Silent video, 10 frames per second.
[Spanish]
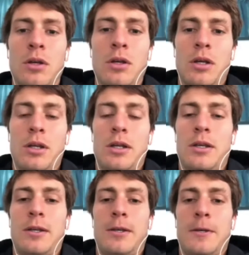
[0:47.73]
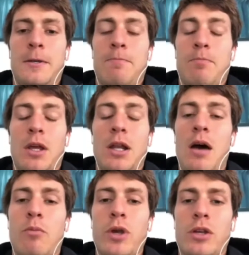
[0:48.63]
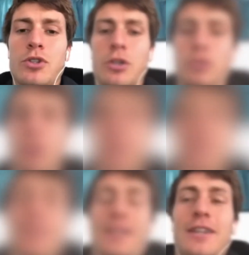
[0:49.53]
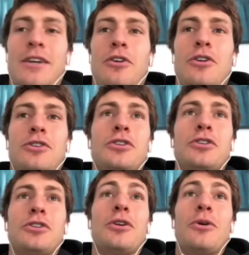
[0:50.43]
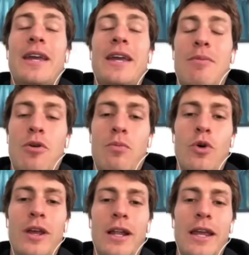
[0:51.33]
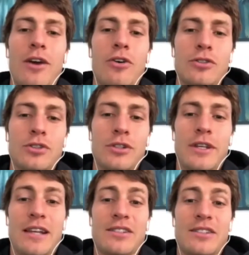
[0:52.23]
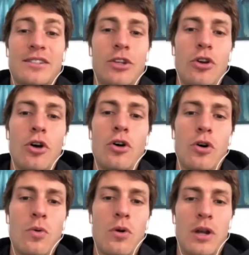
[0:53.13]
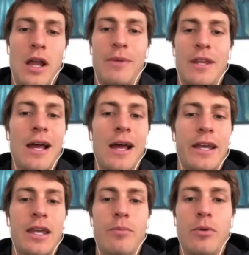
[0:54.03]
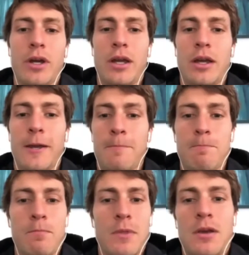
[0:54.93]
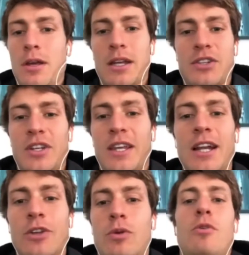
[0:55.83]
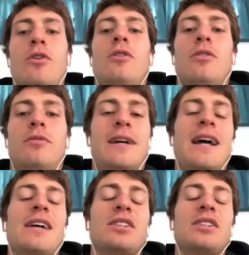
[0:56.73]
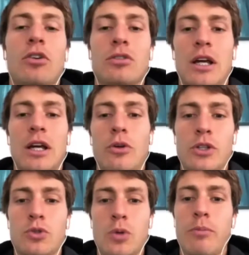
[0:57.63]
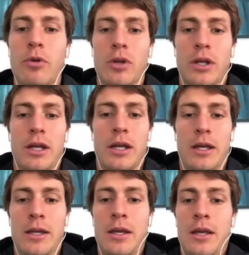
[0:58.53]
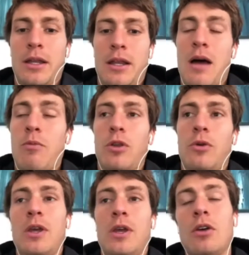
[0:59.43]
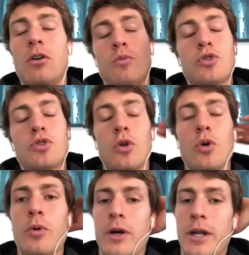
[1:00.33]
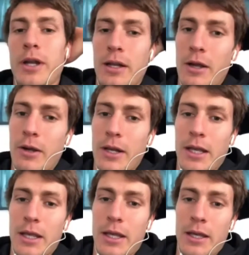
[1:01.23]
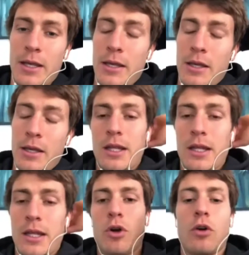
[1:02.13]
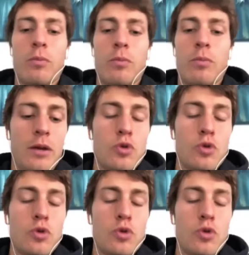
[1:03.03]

y, y nada, muy ansioso, la verdad. Y con nosotros lo veíamos muy de lejos y así todo hubo la mitad del equipo que, que ni siquiera tuvimos casi ni contacto visual porque estábamos divididos en muchos grupos, eran la verdad que tenemos que cumplir muchos